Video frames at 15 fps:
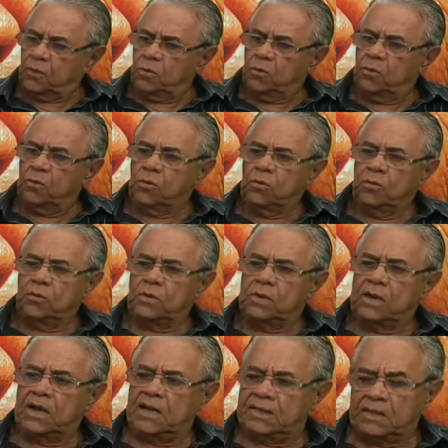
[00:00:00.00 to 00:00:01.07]
o
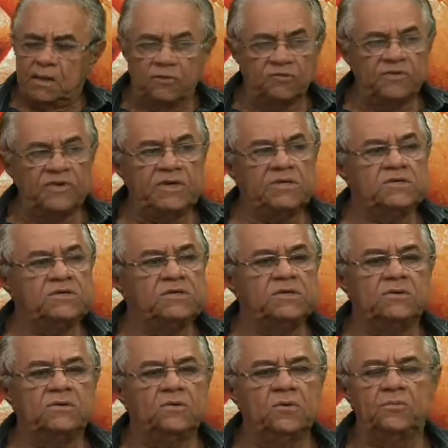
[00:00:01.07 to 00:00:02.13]
Canal
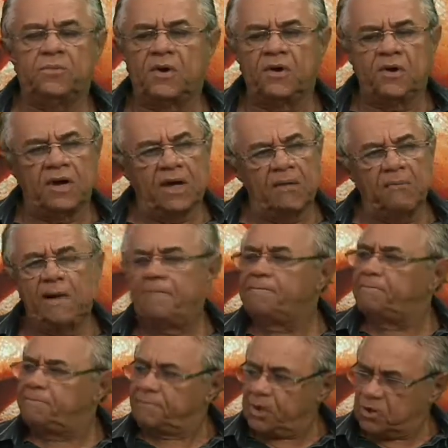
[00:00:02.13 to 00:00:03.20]
20, o programa
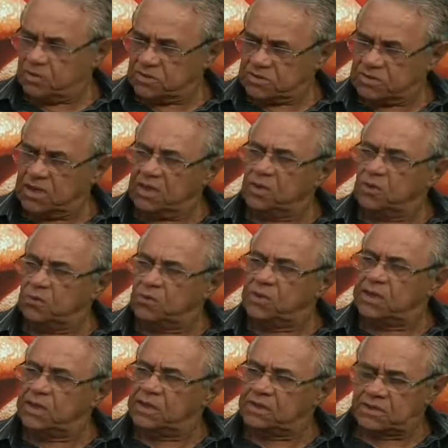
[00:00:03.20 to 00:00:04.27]
Prosa e
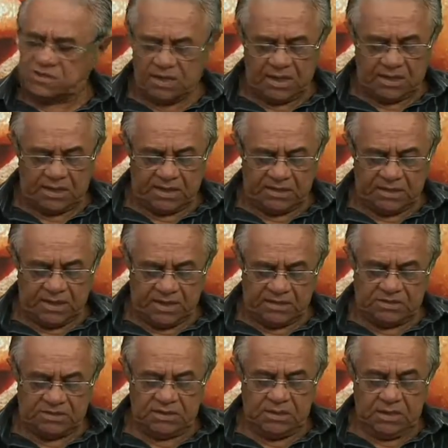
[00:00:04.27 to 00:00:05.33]
Cuia, te
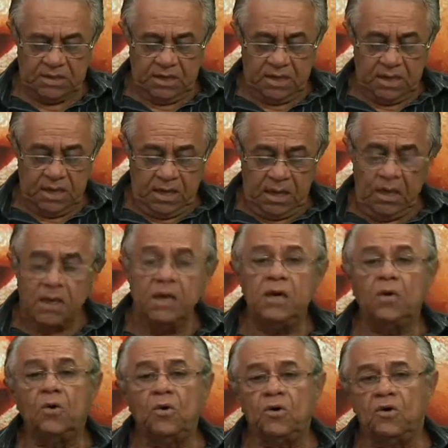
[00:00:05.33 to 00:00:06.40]
agradece e
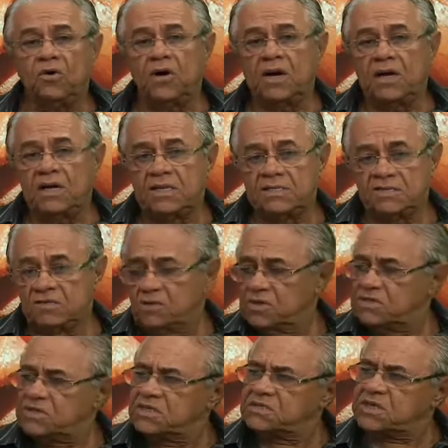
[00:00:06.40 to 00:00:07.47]
coloca as
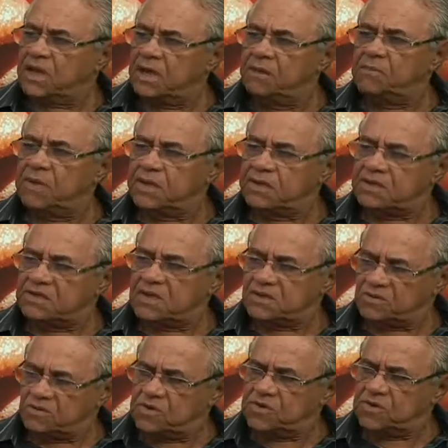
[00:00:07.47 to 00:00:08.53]
nossas câmeras à
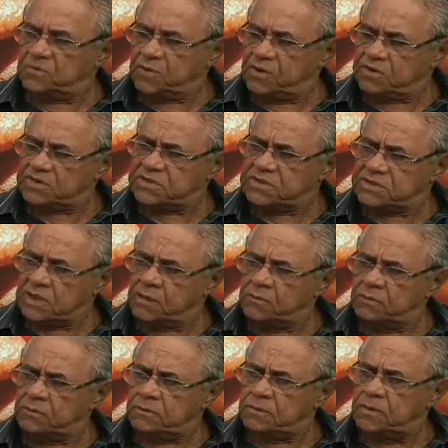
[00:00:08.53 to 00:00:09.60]
sua
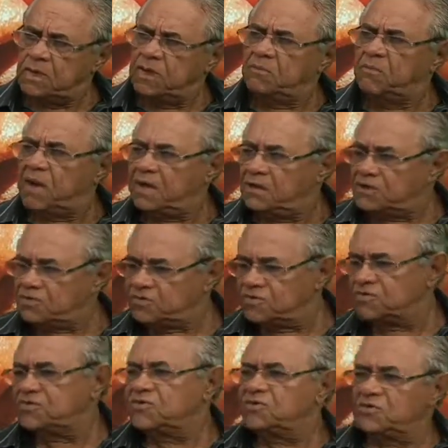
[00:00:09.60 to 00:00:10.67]
disposição para
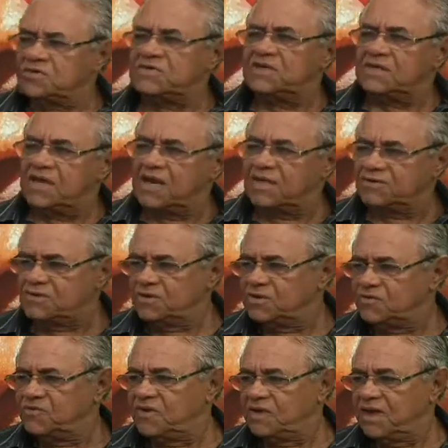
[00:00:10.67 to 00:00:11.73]
suas
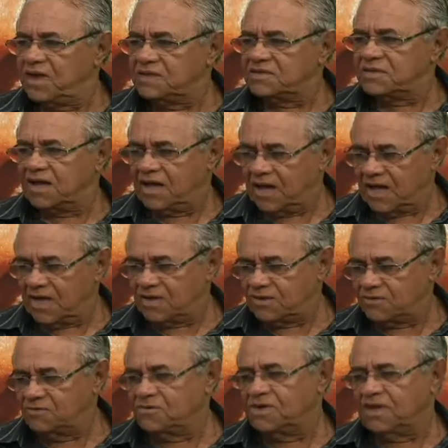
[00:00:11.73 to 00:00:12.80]
considerações finais,
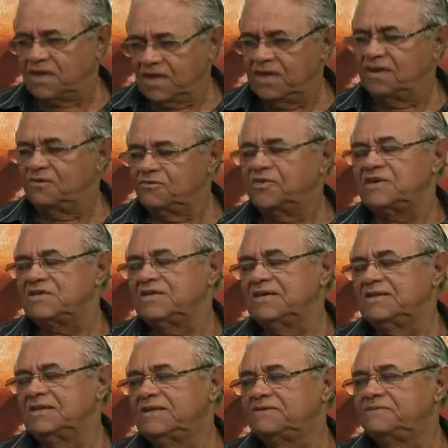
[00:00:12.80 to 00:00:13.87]
caso queira
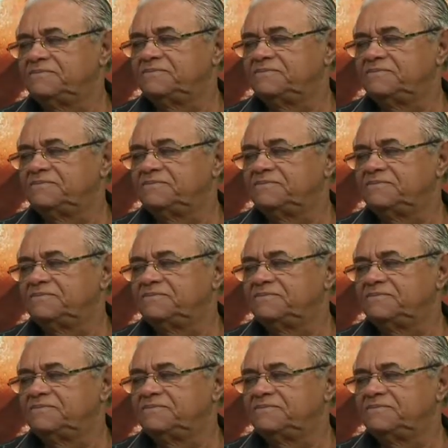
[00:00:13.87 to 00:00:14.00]
fazer. Ô